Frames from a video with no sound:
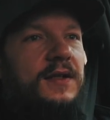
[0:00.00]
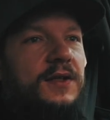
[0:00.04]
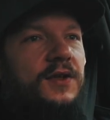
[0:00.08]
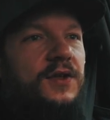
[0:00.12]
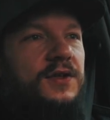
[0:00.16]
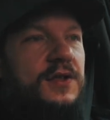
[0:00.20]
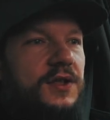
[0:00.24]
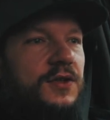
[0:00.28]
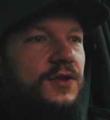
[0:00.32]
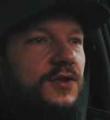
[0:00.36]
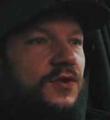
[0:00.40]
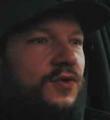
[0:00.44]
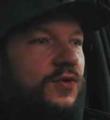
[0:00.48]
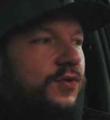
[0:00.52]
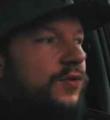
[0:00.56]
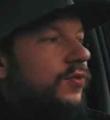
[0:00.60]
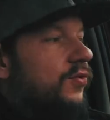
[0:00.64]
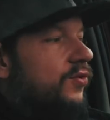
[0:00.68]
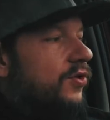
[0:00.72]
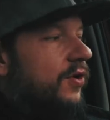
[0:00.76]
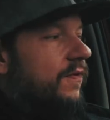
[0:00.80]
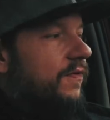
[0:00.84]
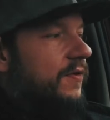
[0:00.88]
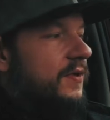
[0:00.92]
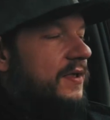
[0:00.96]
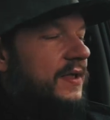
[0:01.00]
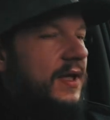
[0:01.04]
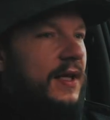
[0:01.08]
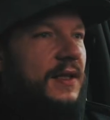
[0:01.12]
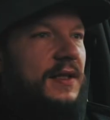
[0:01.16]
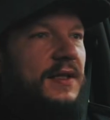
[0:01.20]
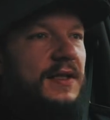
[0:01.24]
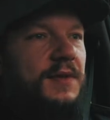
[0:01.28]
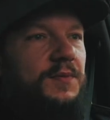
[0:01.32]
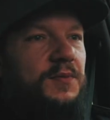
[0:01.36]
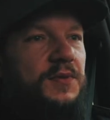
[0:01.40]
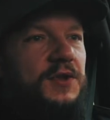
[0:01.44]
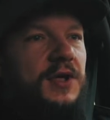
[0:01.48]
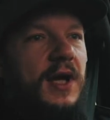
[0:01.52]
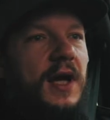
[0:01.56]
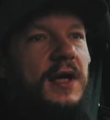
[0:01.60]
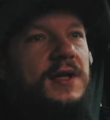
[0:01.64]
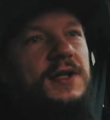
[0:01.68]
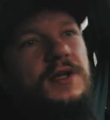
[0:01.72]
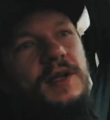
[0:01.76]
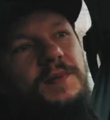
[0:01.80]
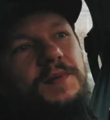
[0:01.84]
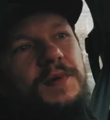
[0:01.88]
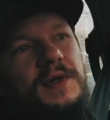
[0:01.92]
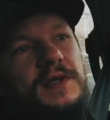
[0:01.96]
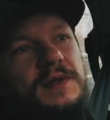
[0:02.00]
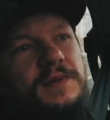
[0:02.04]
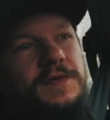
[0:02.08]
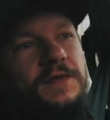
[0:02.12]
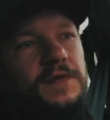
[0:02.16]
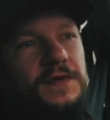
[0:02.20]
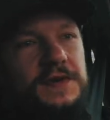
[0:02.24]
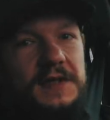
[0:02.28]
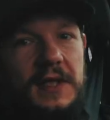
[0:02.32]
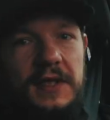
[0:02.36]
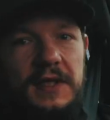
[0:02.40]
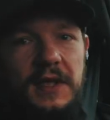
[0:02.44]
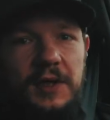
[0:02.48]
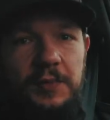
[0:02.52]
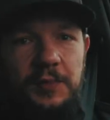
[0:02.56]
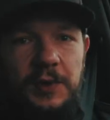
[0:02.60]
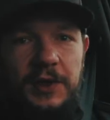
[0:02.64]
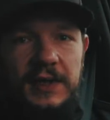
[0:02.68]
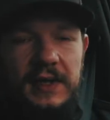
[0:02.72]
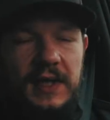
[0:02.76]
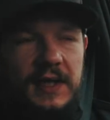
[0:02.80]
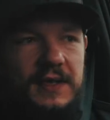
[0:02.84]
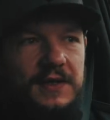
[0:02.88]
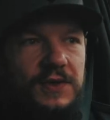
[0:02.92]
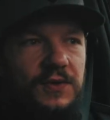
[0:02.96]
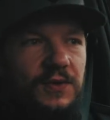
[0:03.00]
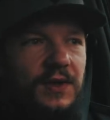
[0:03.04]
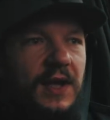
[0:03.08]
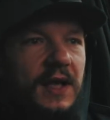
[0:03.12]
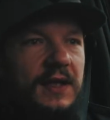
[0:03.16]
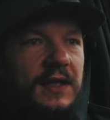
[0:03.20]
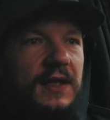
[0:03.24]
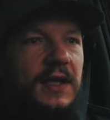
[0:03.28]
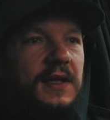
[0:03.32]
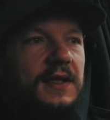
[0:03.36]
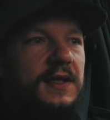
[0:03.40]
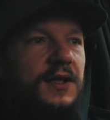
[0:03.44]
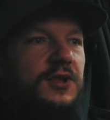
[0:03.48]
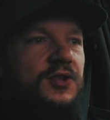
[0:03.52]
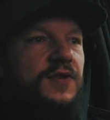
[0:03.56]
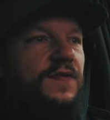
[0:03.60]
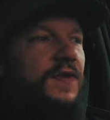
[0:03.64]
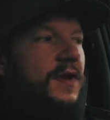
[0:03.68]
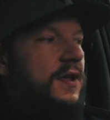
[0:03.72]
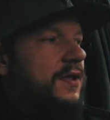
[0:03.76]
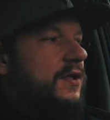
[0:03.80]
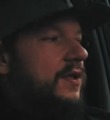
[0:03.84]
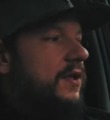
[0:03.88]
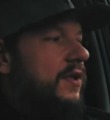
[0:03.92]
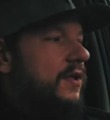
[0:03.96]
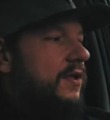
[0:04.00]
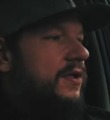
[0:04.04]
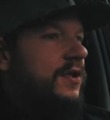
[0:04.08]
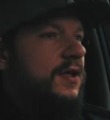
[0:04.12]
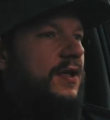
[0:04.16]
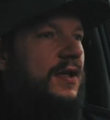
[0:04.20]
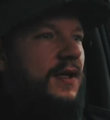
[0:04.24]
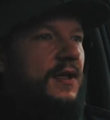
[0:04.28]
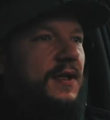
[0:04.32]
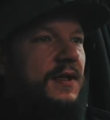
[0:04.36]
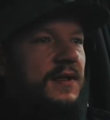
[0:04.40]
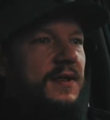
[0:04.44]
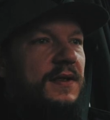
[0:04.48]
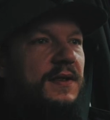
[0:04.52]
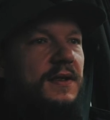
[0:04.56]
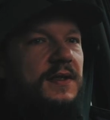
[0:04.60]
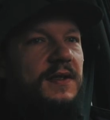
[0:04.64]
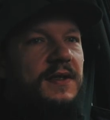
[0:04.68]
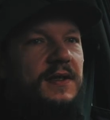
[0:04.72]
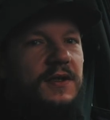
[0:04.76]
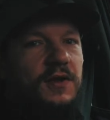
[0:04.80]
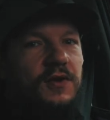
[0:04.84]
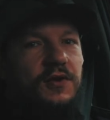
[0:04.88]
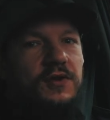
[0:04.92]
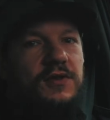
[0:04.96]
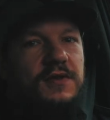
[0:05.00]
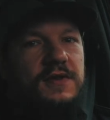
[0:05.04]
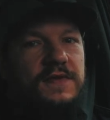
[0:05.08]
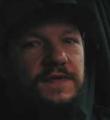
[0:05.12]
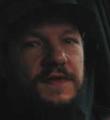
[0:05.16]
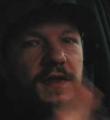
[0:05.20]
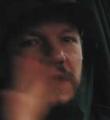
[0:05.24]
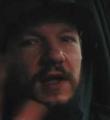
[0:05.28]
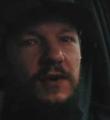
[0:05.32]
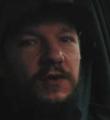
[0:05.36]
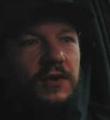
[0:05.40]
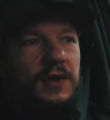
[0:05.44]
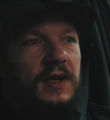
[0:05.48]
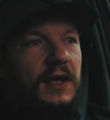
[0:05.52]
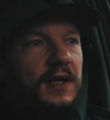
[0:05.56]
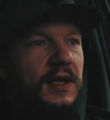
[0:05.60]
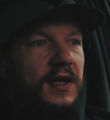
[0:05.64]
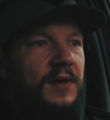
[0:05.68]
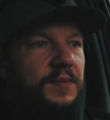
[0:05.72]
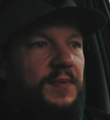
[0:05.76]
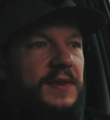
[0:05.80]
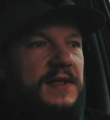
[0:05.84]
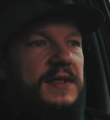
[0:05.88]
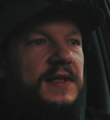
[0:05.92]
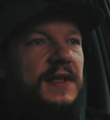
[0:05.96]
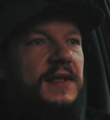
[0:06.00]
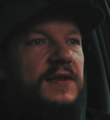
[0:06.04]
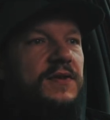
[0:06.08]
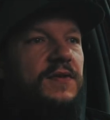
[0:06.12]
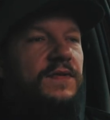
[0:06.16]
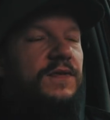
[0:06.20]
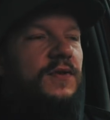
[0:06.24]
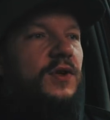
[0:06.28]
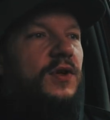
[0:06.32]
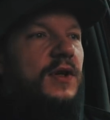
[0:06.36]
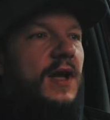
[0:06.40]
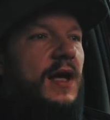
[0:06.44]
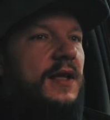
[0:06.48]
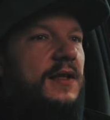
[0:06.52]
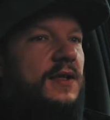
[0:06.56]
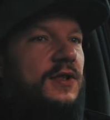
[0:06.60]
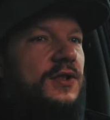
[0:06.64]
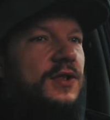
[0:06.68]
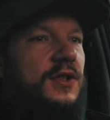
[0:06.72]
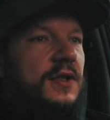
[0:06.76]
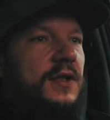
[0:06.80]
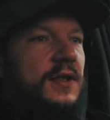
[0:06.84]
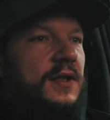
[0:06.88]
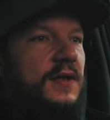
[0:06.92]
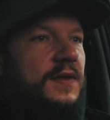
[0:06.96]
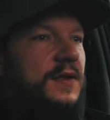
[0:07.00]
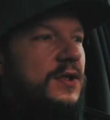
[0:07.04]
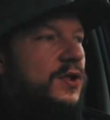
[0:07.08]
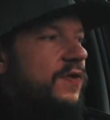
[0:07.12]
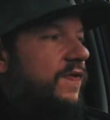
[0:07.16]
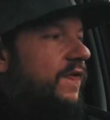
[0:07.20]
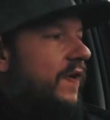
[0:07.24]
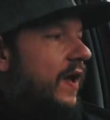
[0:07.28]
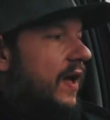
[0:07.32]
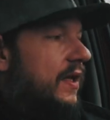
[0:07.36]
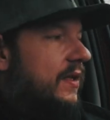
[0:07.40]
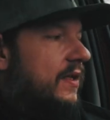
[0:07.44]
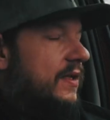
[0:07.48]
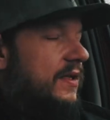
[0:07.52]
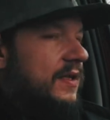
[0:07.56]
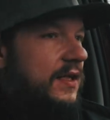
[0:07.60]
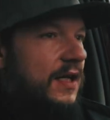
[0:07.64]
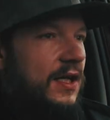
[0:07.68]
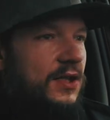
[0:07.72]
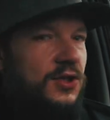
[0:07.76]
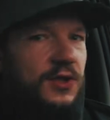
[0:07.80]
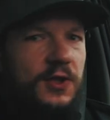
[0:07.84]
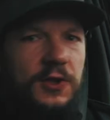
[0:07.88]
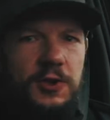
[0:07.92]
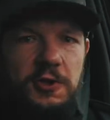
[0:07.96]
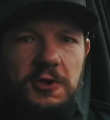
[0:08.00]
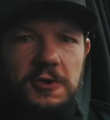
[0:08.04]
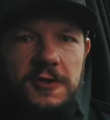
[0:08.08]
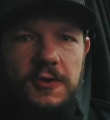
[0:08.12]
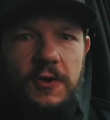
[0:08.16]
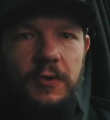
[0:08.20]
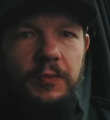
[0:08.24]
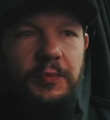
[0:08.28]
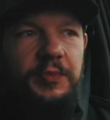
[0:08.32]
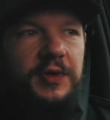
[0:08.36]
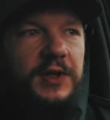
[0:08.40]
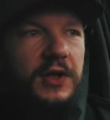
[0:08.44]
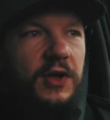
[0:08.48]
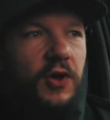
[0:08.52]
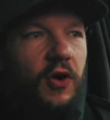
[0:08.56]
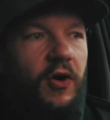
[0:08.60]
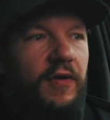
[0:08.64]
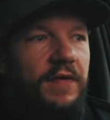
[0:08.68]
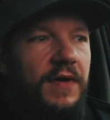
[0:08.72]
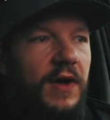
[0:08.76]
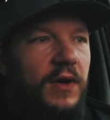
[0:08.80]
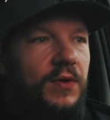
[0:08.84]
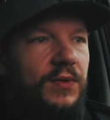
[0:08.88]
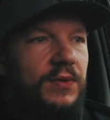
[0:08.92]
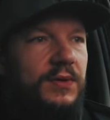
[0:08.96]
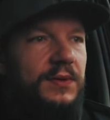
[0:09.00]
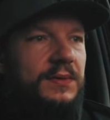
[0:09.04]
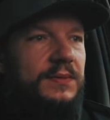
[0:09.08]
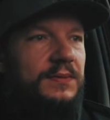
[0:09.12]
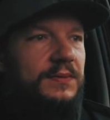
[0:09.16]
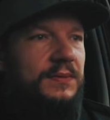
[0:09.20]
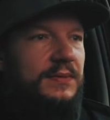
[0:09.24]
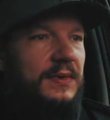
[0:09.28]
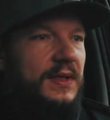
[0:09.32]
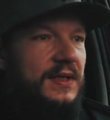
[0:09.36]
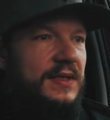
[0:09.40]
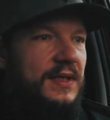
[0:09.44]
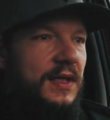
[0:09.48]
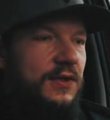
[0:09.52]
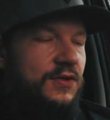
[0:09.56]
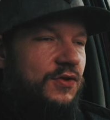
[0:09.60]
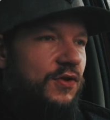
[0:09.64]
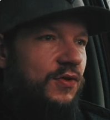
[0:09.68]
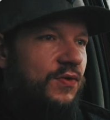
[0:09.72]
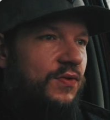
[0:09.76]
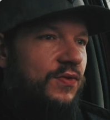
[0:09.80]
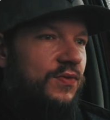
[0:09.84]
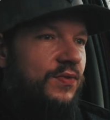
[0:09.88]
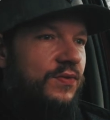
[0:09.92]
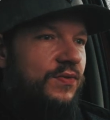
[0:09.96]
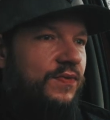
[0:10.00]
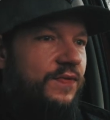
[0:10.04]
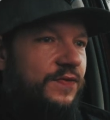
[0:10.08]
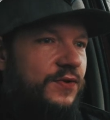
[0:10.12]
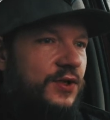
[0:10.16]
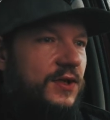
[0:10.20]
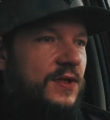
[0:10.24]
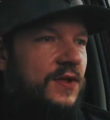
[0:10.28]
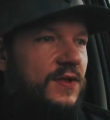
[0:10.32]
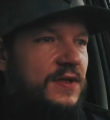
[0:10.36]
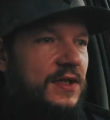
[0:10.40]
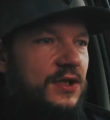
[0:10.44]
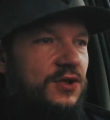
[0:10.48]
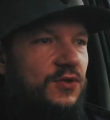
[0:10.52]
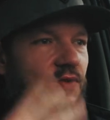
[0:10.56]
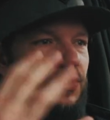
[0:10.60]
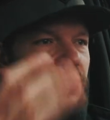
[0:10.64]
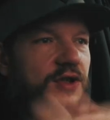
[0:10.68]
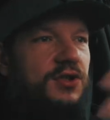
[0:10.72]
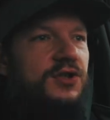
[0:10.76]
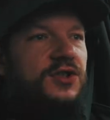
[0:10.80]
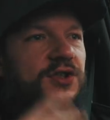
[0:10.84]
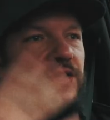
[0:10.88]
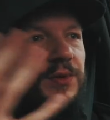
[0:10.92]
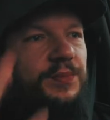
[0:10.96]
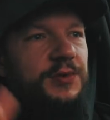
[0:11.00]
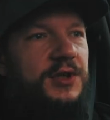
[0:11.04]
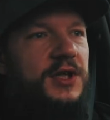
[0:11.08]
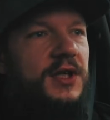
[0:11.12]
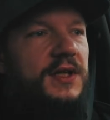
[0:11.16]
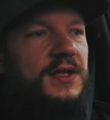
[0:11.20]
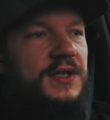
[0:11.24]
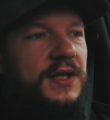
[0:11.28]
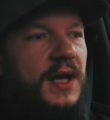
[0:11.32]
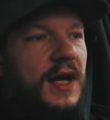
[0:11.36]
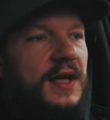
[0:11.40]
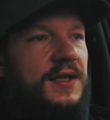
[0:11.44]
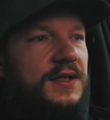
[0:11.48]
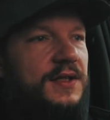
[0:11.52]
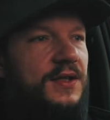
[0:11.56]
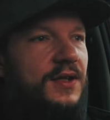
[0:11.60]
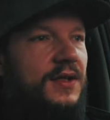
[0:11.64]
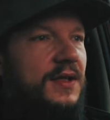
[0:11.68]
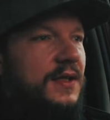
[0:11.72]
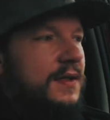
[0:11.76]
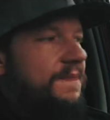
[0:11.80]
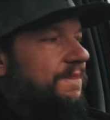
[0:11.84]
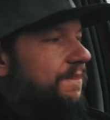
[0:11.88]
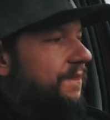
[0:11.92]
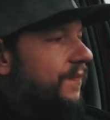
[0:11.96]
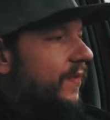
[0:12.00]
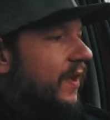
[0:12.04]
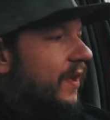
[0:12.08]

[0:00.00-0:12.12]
dosyć dużo w ostatnim czasie, powiedzmy w ostatnich 15 latach na świecie się e, rozwinęło takich biznesów doradczych. Świat strasznie się skomplikował zaczął, wszystko zaczęło się szybciej dziać, no i